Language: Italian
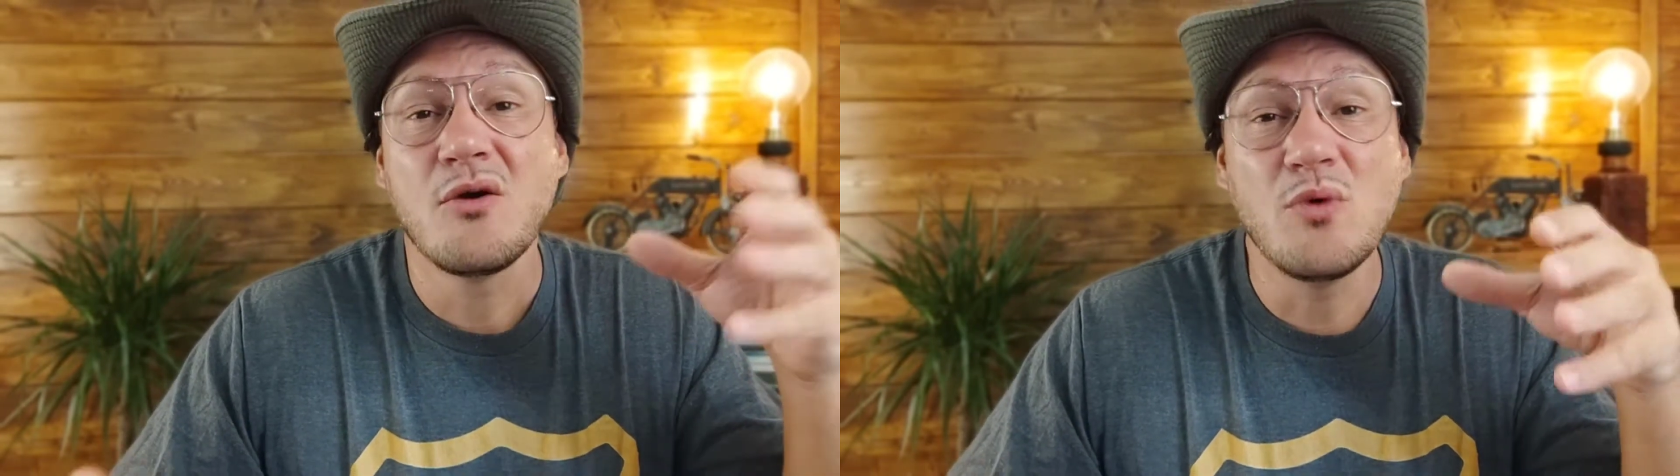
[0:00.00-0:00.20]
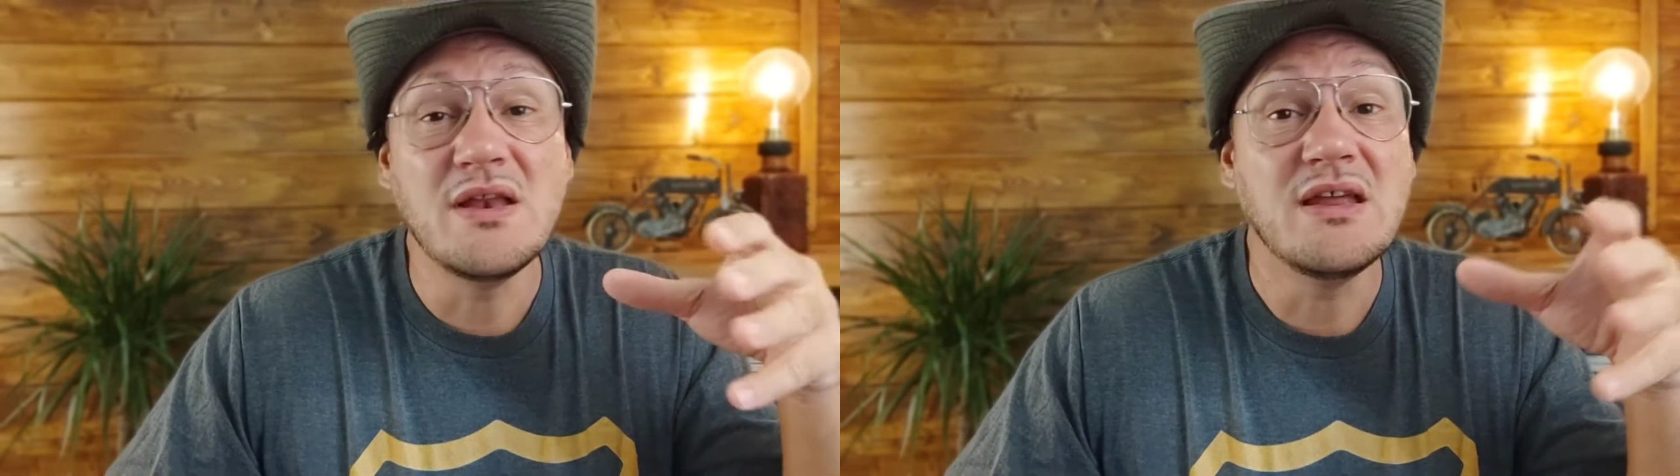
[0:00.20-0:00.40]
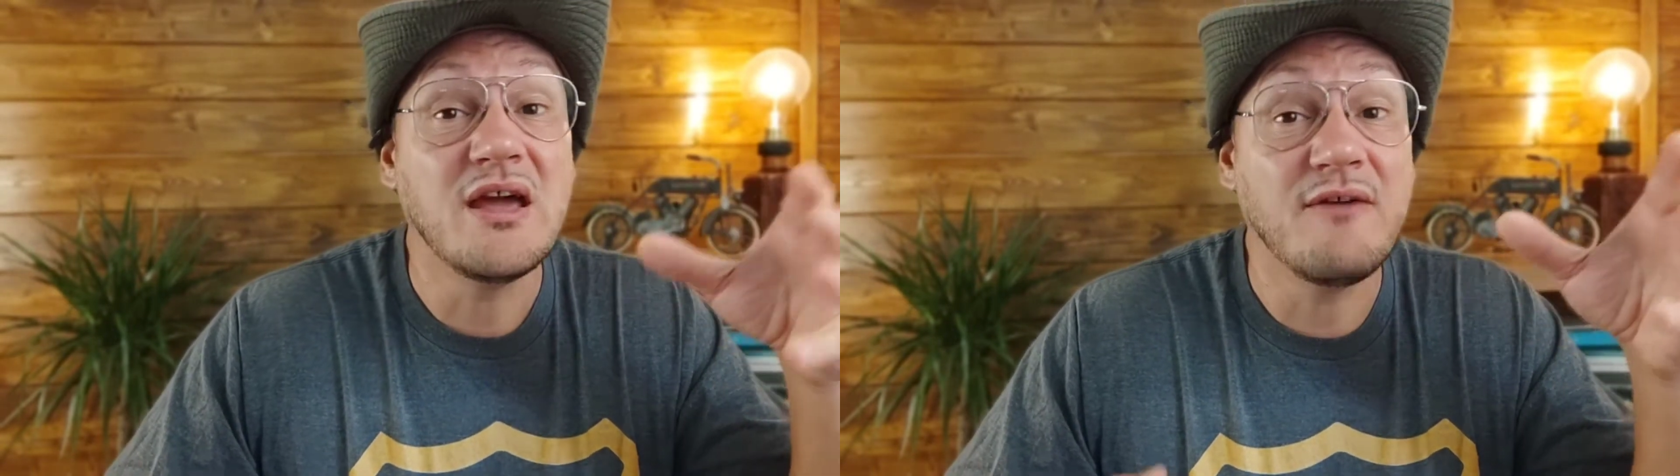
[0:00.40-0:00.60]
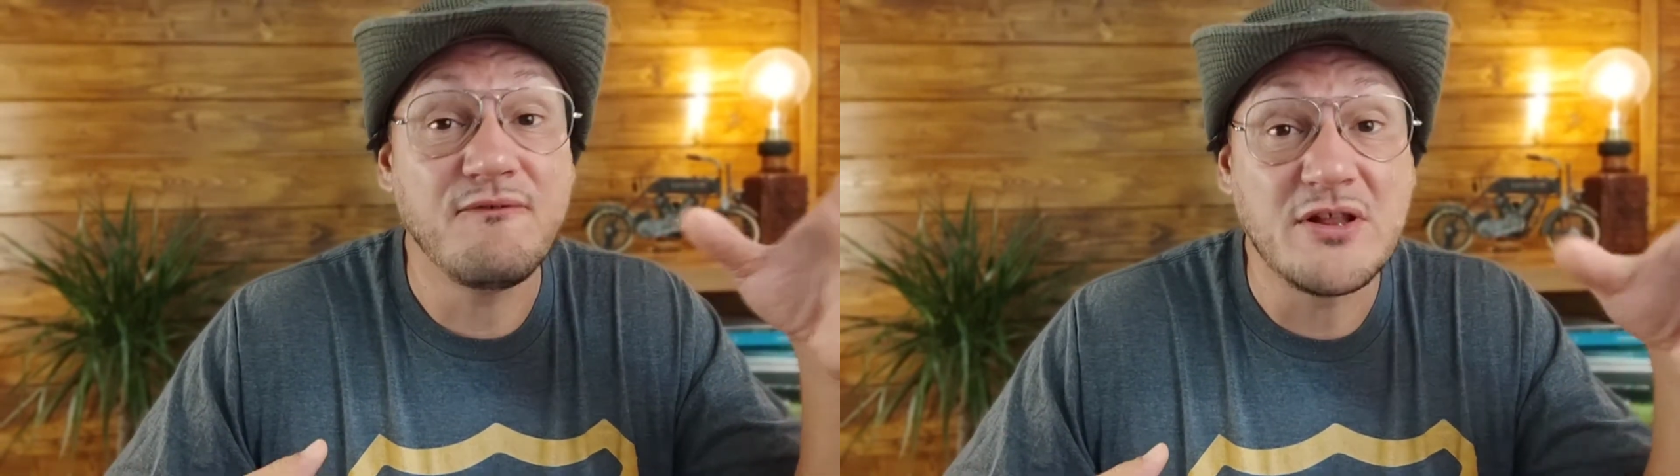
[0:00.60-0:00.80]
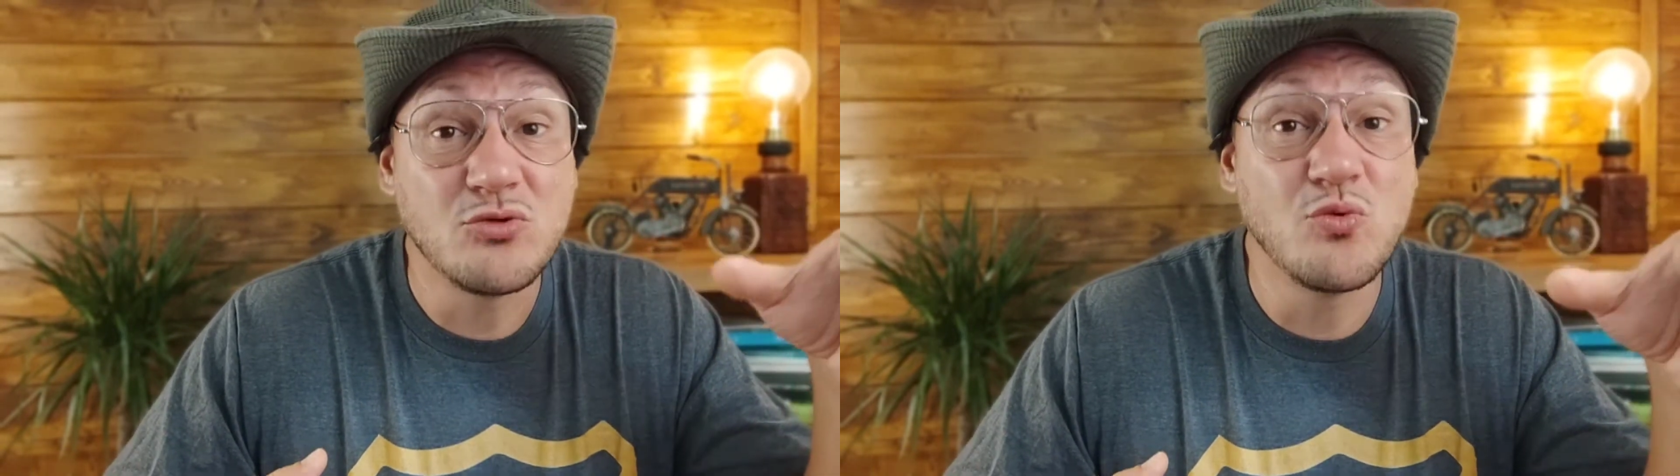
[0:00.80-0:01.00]
quindi
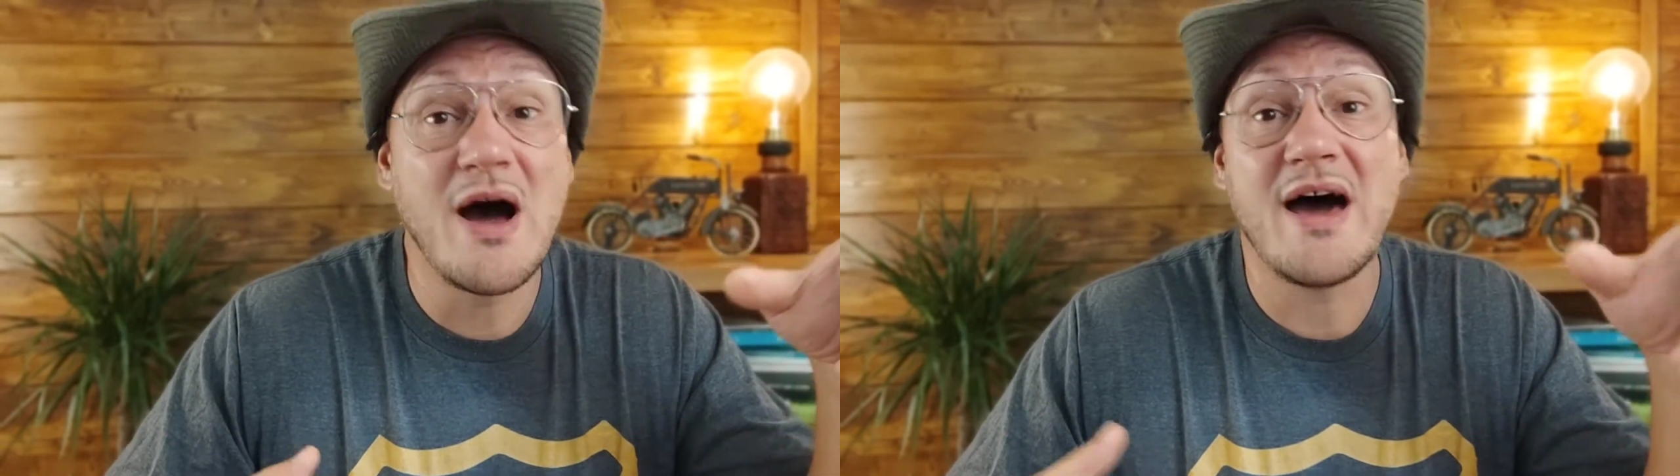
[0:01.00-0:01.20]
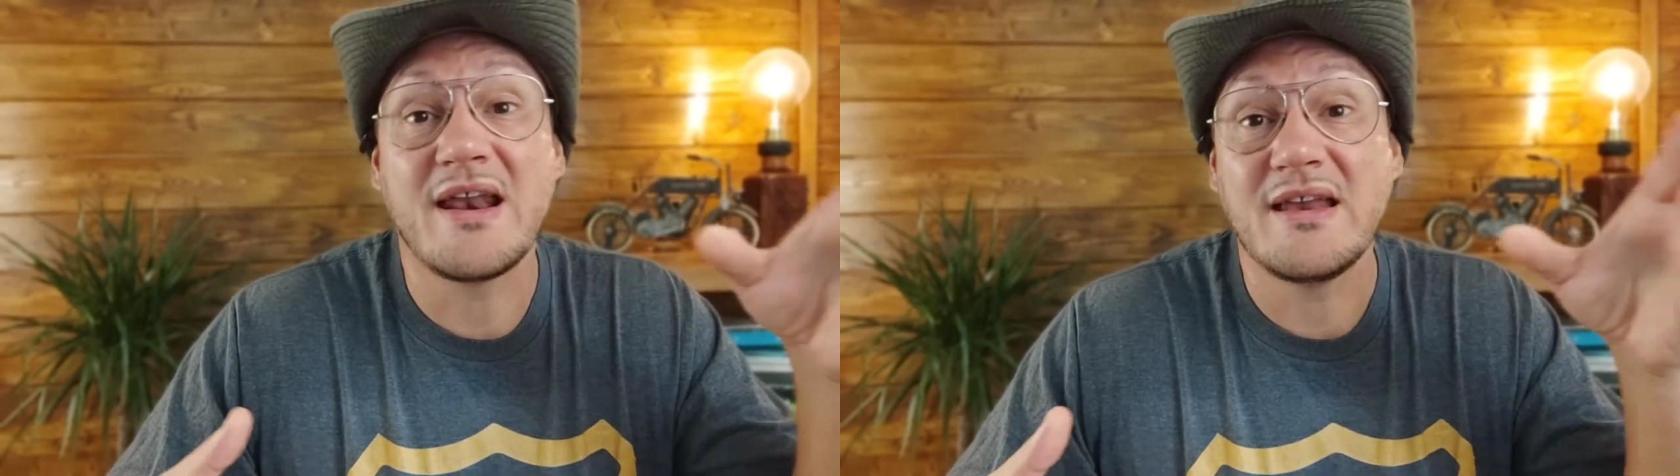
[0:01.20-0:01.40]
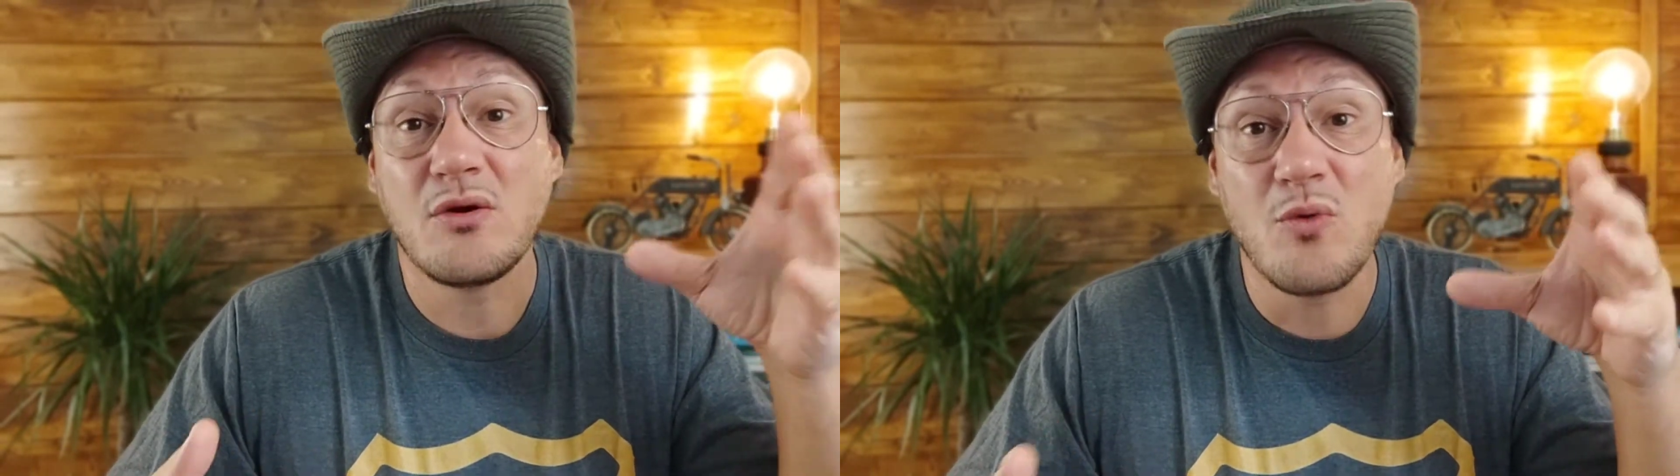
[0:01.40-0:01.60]
effettuarli